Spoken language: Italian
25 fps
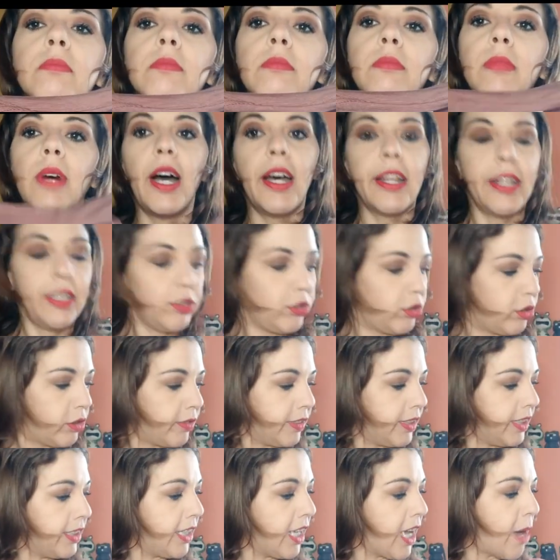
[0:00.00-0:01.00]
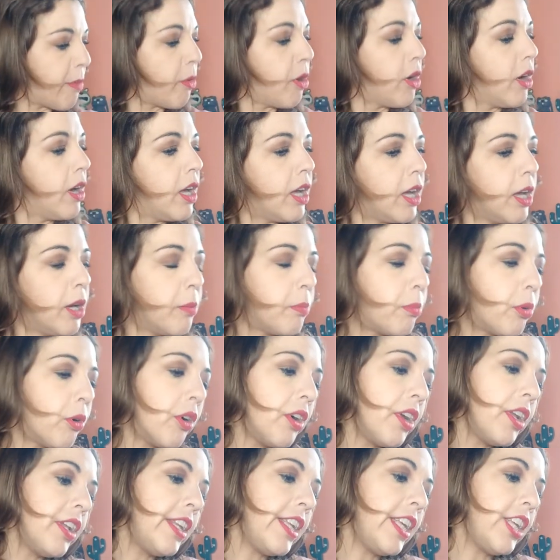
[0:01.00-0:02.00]
adesso vediamo.
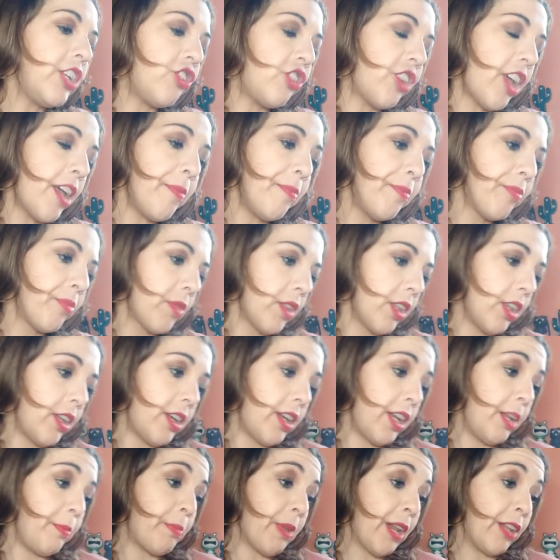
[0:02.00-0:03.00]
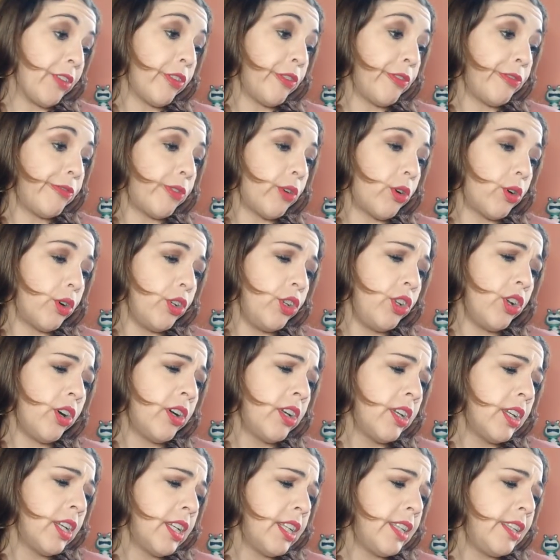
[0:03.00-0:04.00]
Poi dice, riprendo il foglio,
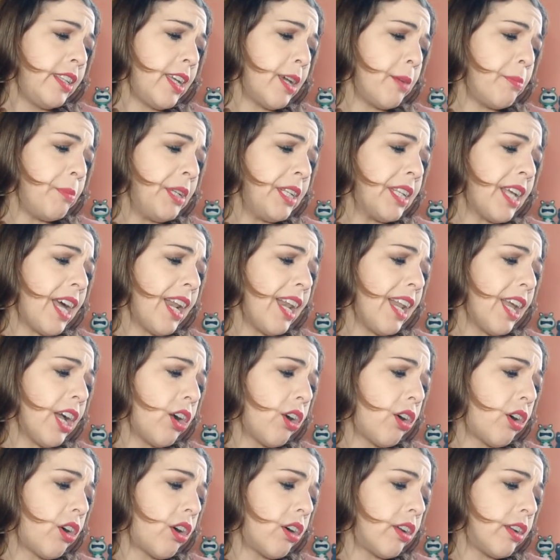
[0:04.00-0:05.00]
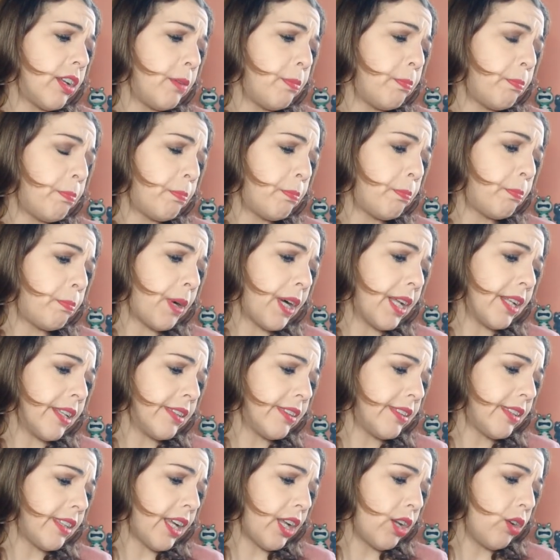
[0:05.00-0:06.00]
di abbinarla con il
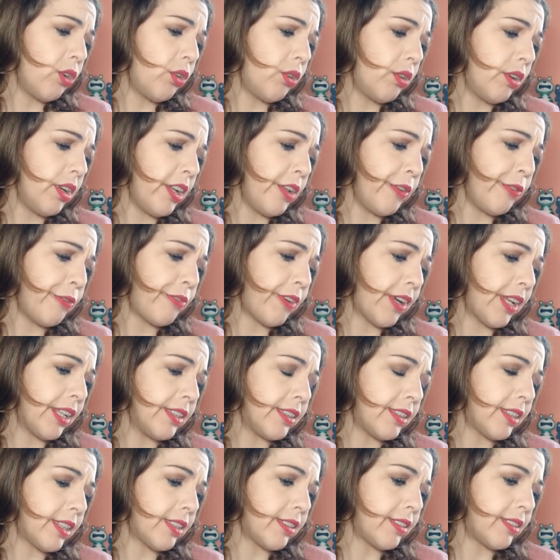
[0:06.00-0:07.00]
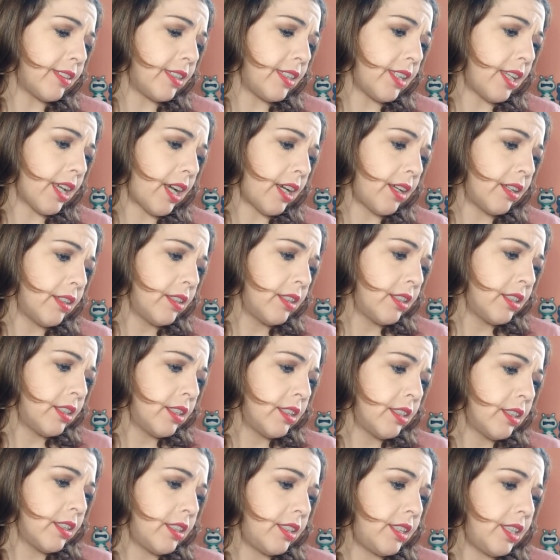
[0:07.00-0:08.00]
pantalone fantasia
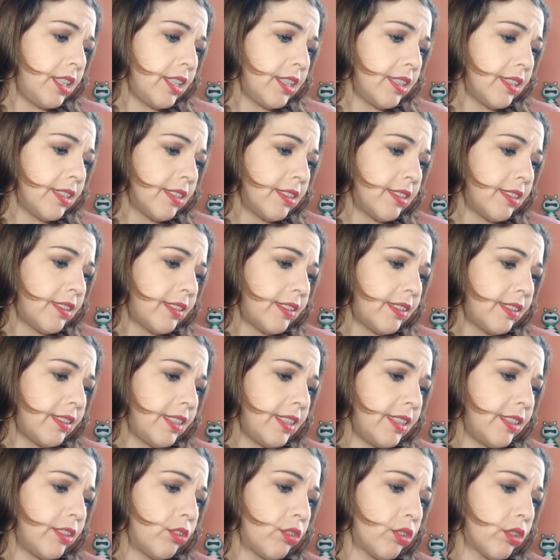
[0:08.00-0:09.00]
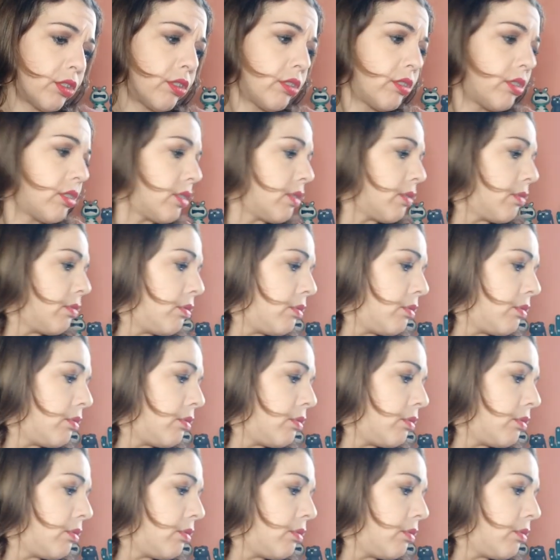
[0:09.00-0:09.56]
di Seasons.